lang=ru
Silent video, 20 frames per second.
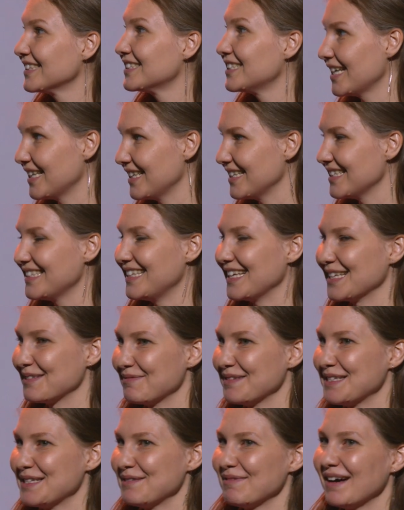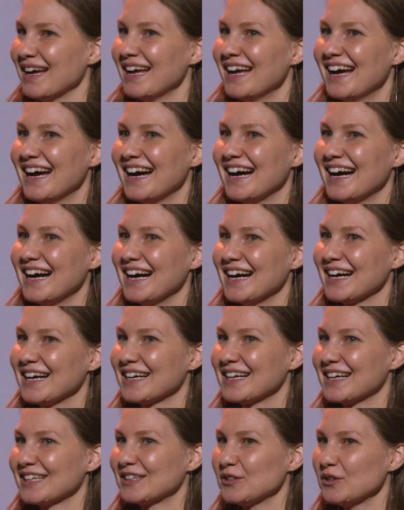Ценность, да, спасибо.
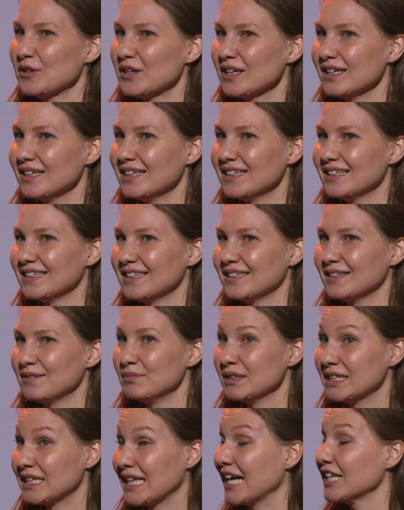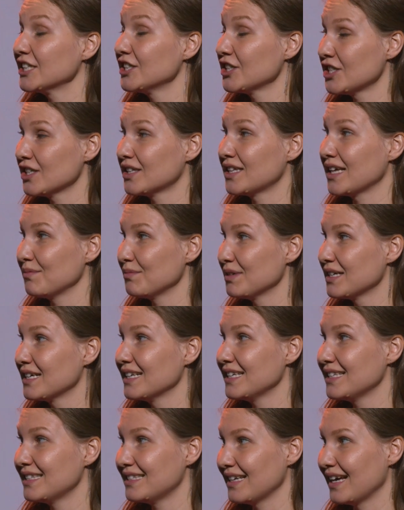А, которые мы также считаем их
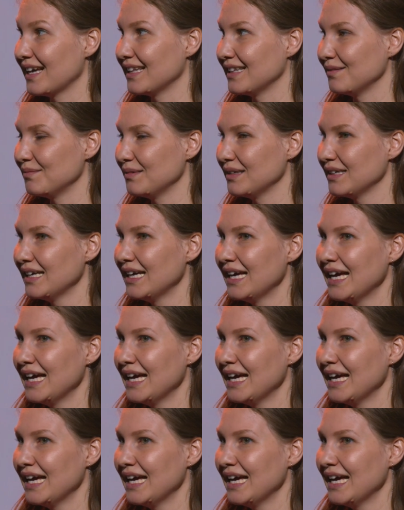христианами.